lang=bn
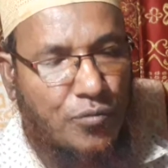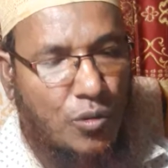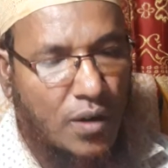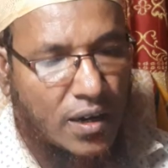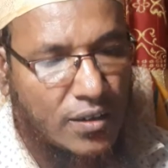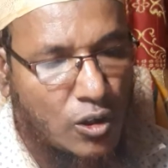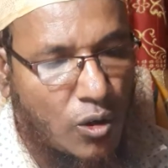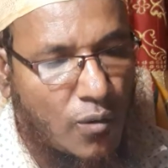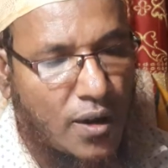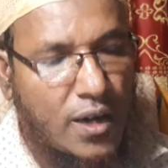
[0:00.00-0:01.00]
তোমার কাছেই
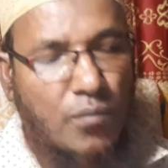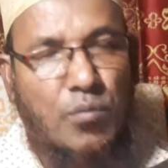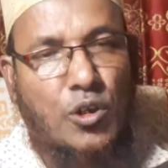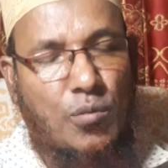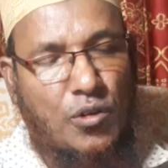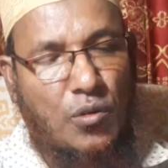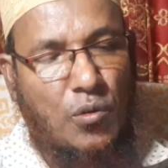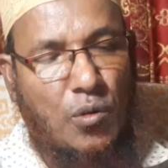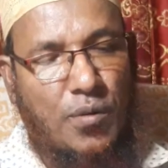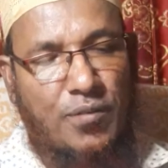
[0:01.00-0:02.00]
সবাই প্রত্যাবর্তন
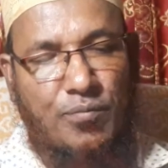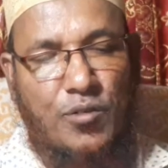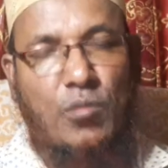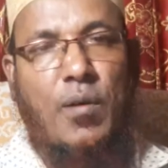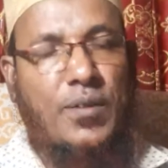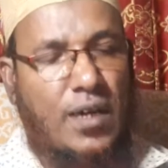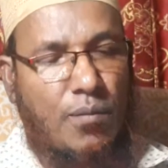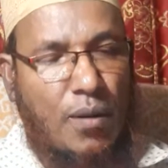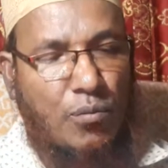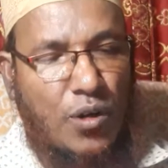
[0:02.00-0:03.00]
করবে তুমি আমাদেরকে
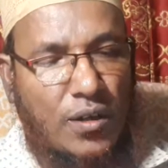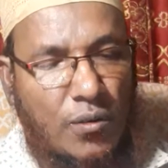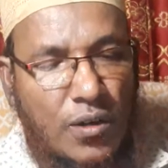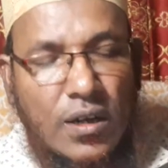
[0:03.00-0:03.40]
মাফ করে দাও